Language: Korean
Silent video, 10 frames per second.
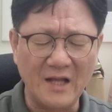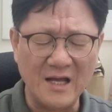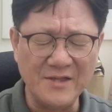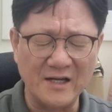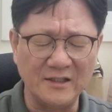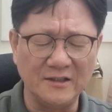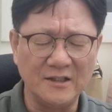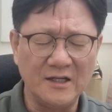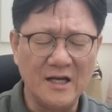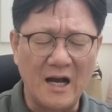한나를
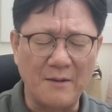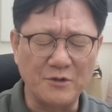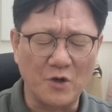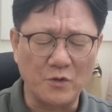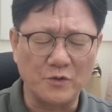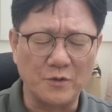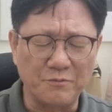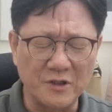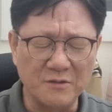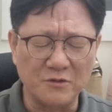아버지 오늘도
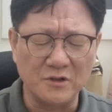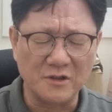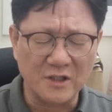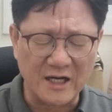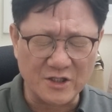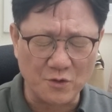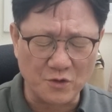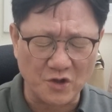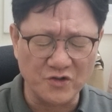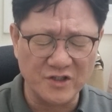믿음을
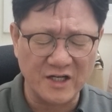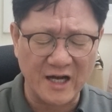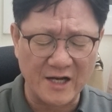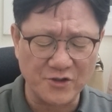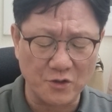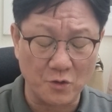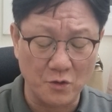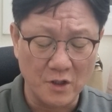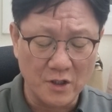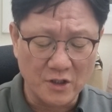가지고 전진해 나갈 수
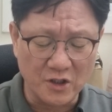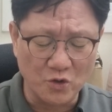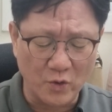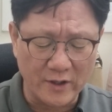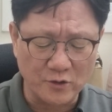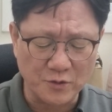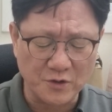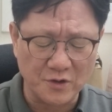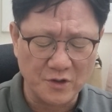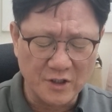있도록 인도하여 주소